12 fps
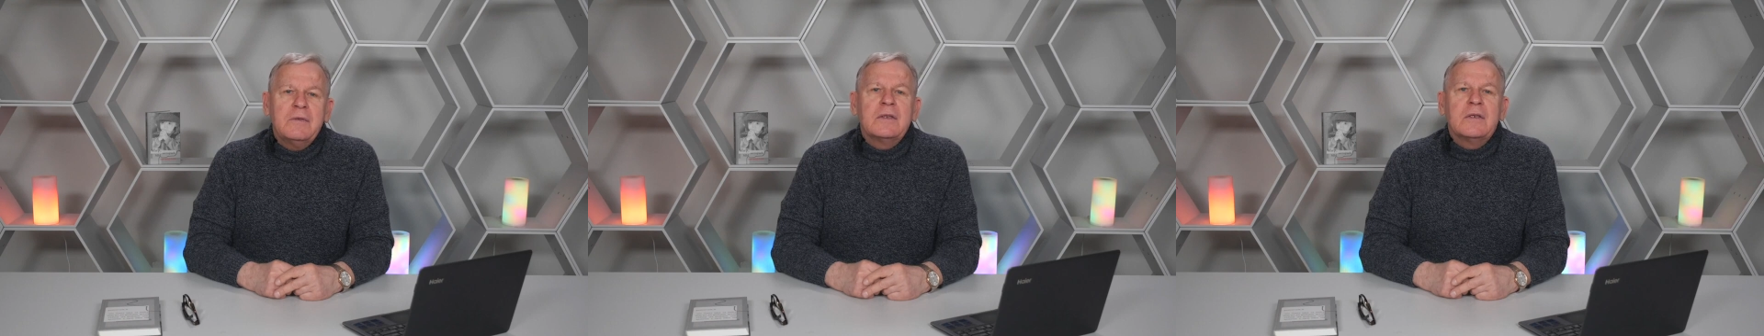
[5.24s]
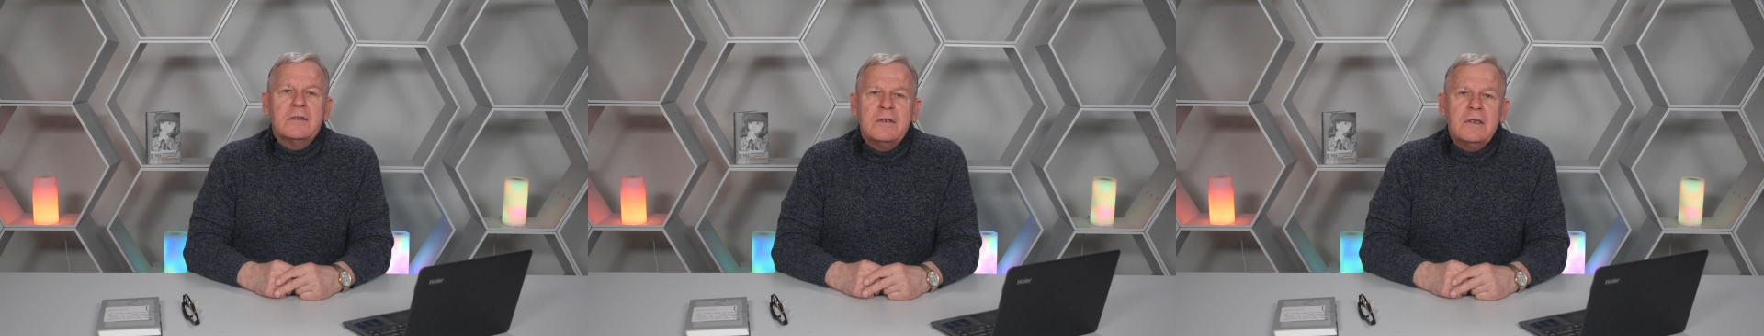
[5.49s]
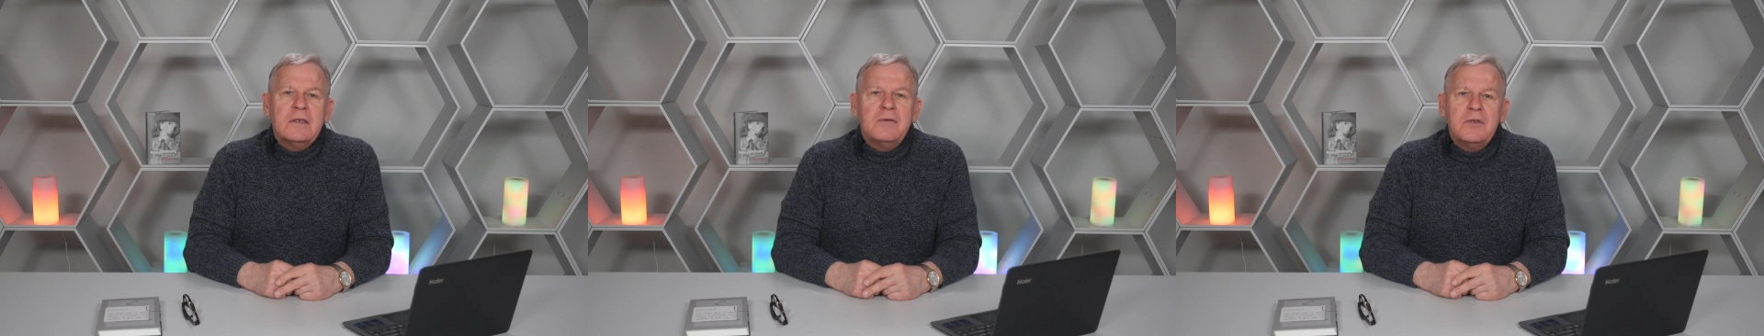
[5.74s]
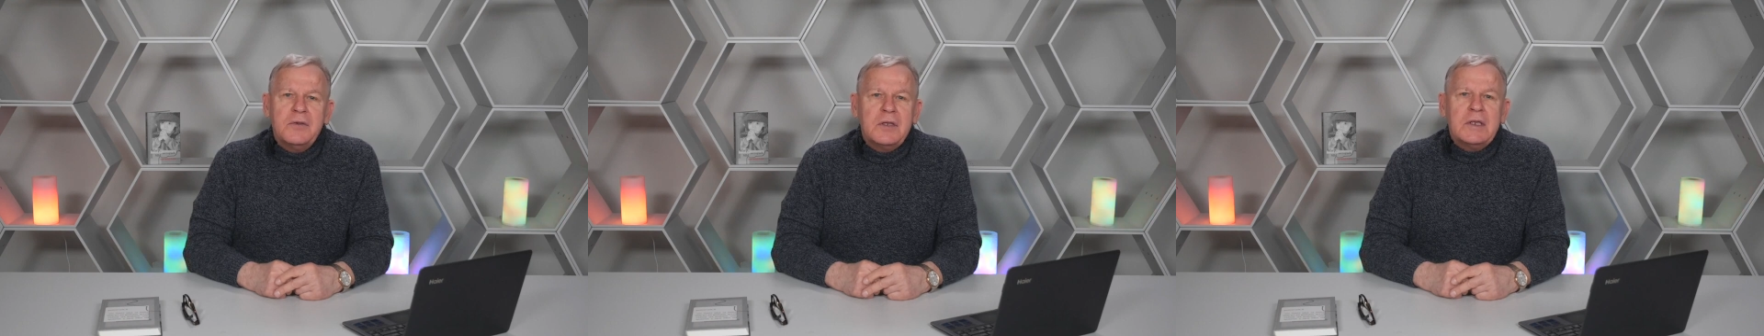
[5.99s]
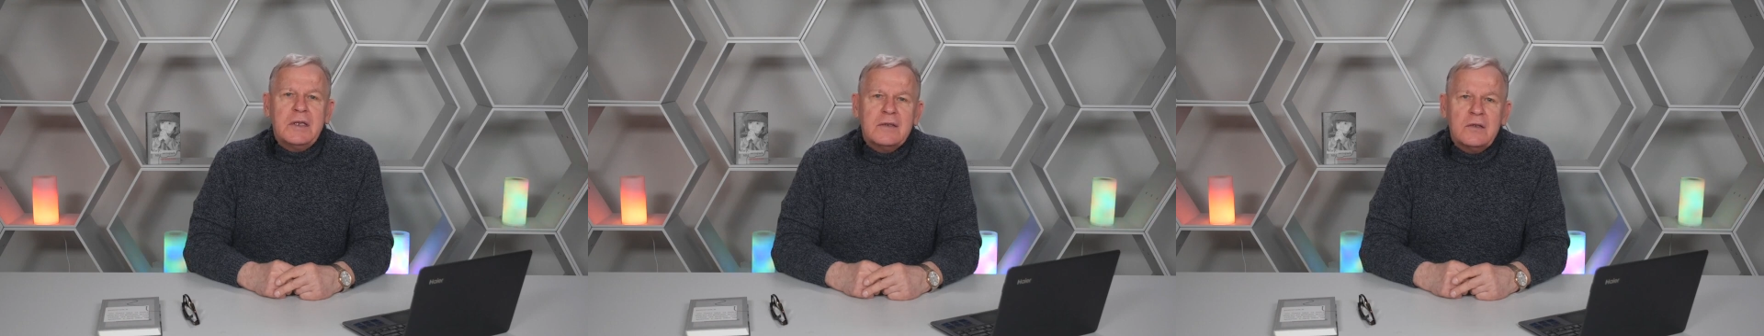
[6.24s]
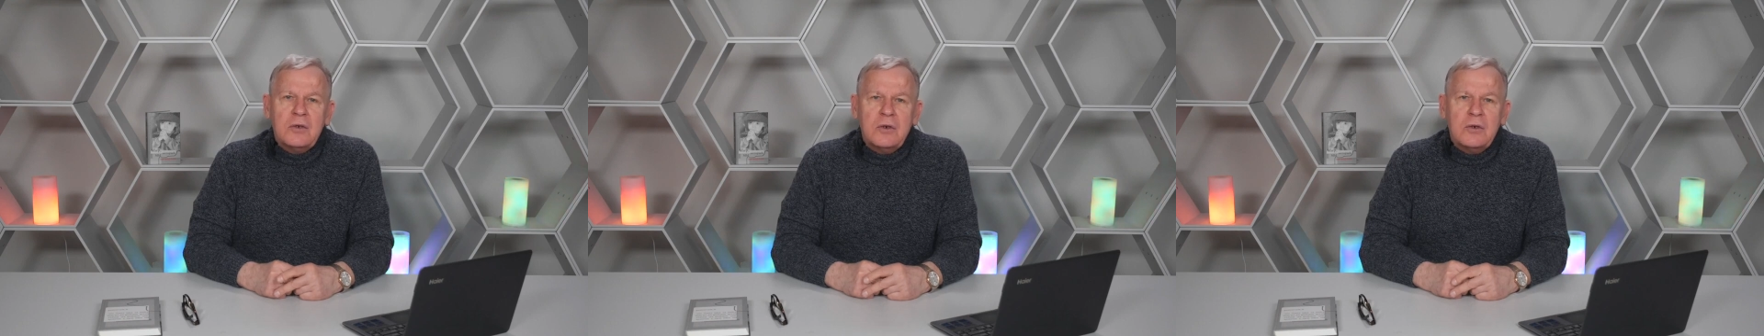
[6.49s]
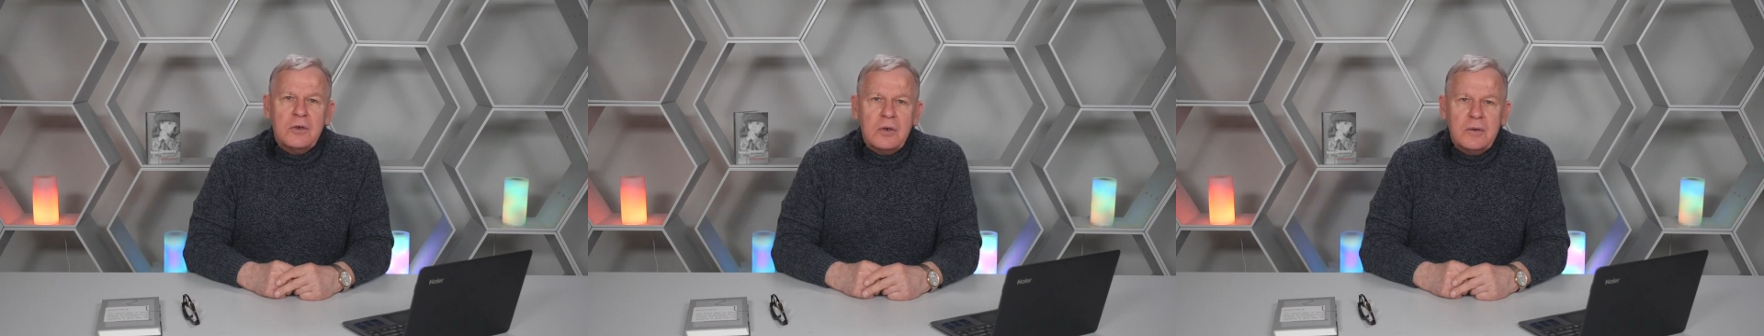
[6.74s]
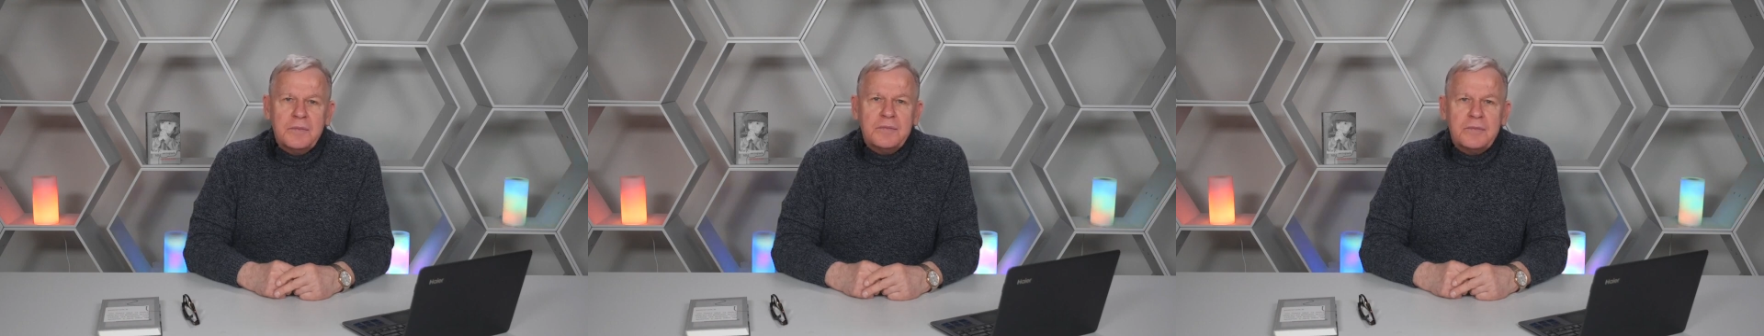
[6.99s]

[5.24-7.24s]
воскресенье в 19.00.